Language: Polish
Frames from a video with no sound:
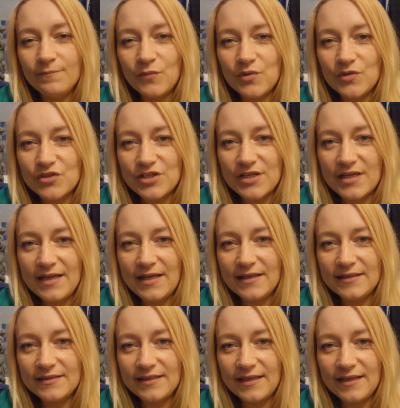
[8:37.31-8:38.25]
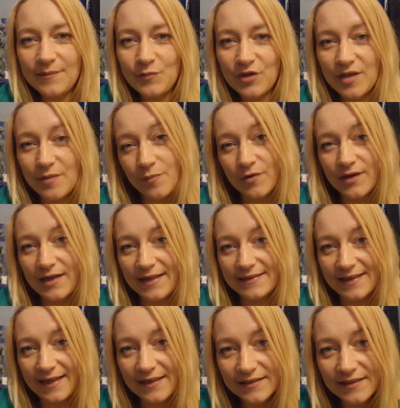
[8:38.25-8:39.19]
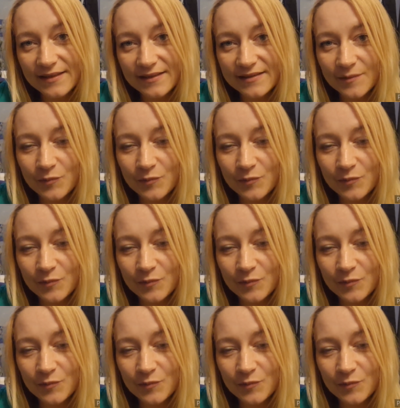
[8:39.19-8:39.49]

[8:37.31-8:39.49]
może te moje pogadanki,